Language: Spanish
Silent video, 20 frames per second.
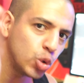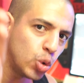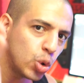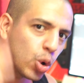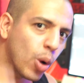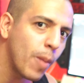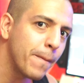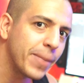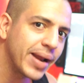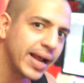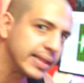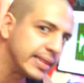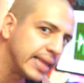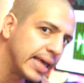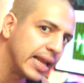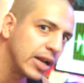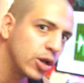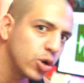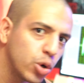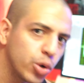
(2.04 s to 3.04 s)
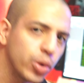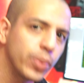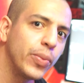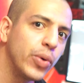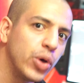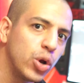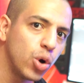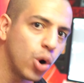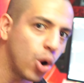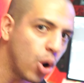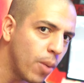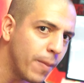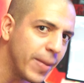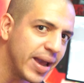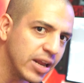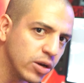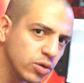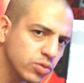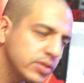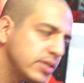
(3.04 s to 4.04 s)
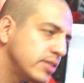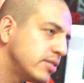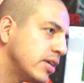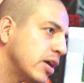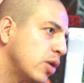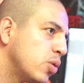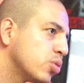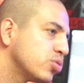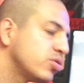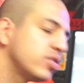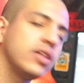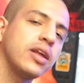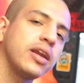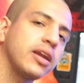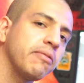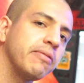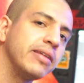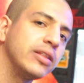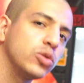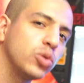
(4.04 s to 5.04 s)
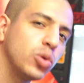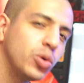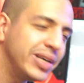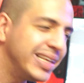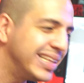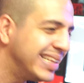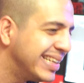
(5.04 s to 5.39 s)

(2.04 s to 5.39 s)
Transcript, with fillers: tú compraste el Glorious modelo o menos y seguro se te reventó y